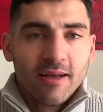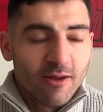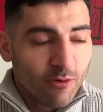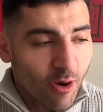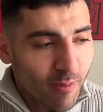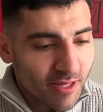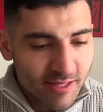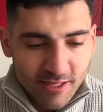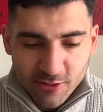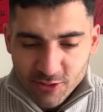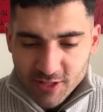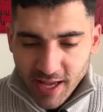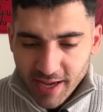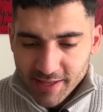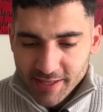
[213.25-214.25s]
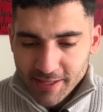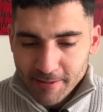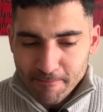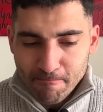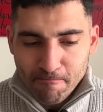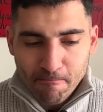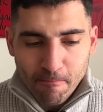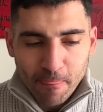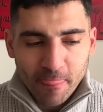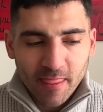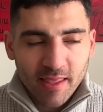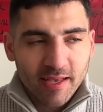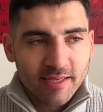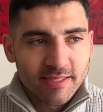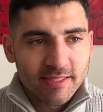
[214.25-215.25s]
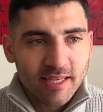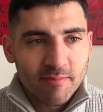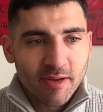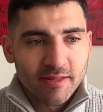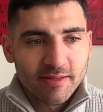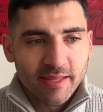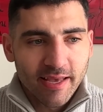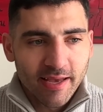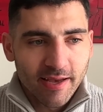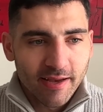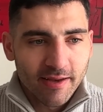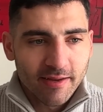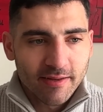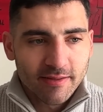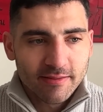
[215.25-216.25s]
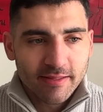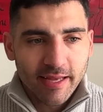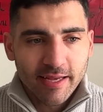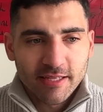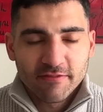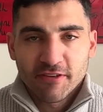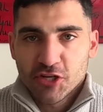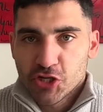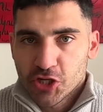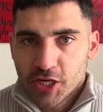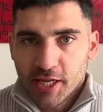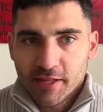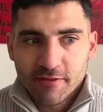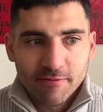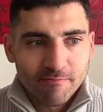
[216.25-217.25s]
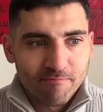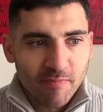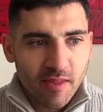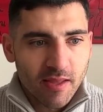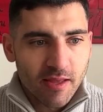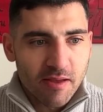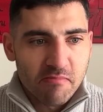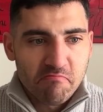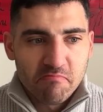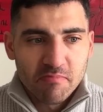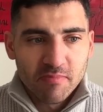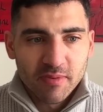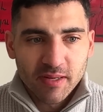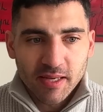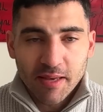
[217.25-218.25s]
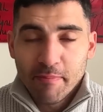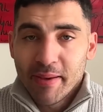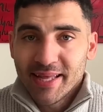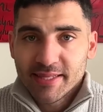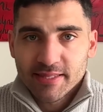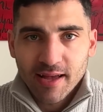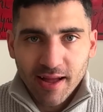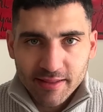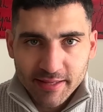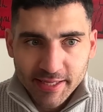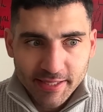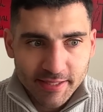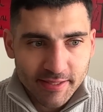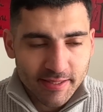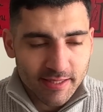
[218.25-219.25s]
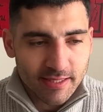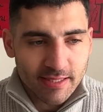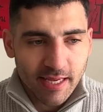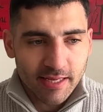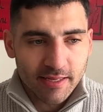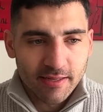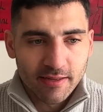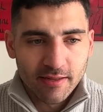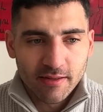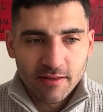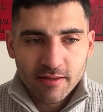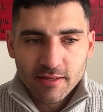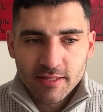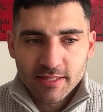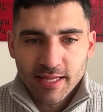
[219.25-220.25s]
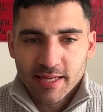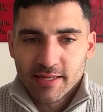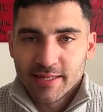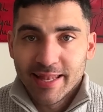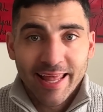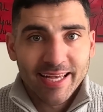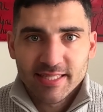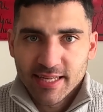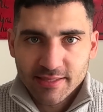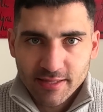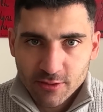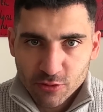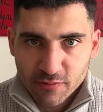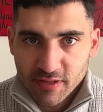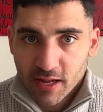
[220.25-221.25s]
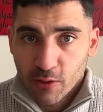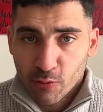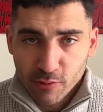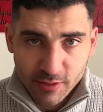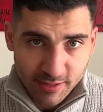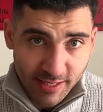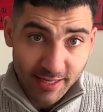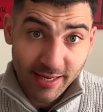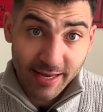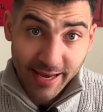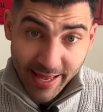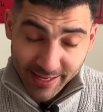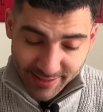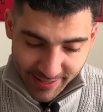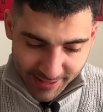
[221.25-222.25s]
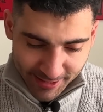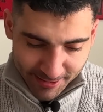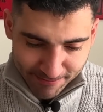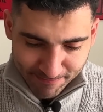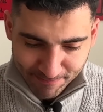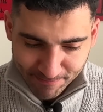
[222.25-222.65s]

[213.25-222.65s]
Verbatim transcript: Robert Kiyosaki ist jemand, der, der es versteht, gebetsartig seine, seine Lehrsätze zu wiederholen, seine Lehrsätze.